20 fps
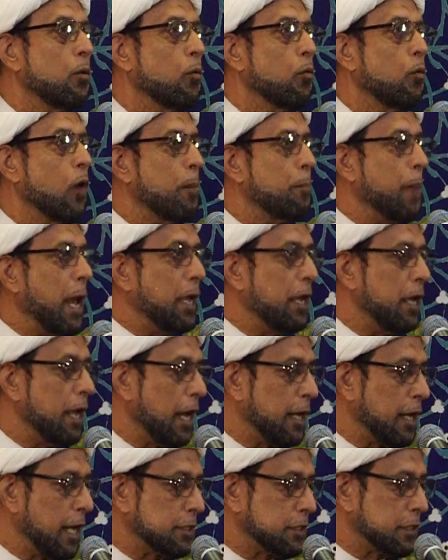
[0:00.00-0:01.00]

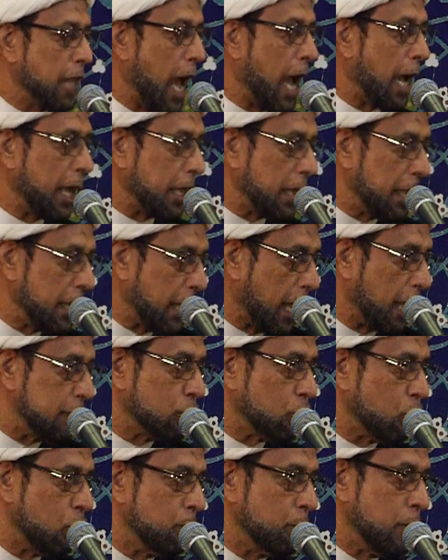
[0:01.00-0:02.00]
وبينت
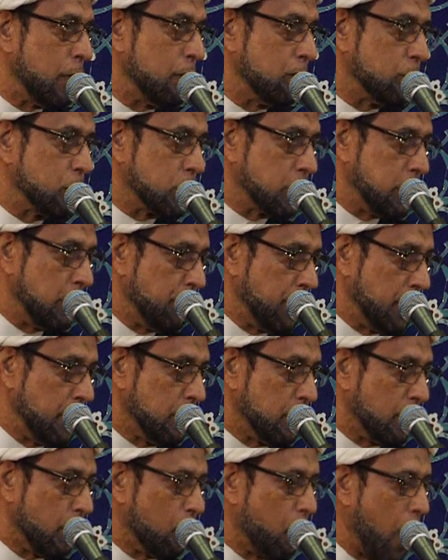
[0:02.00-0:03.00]
حقيقتهم
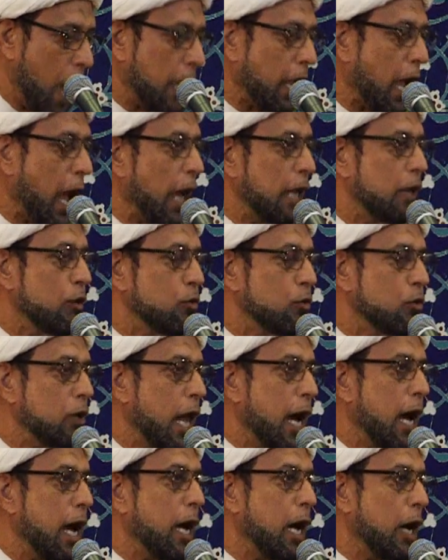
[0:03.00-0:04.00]
للمسلمين الواقعة
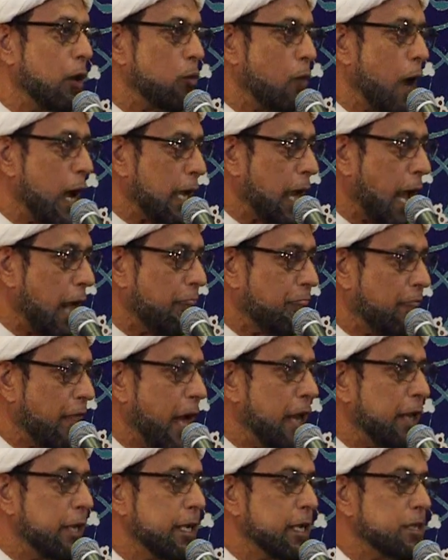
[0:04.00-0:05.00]
الأولى أو الواقعة
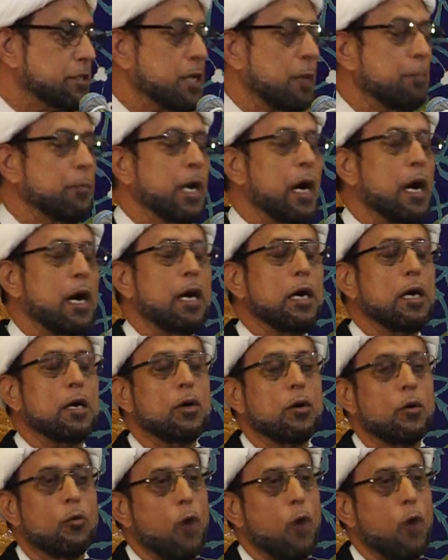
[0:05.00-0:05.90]
الثانية سميها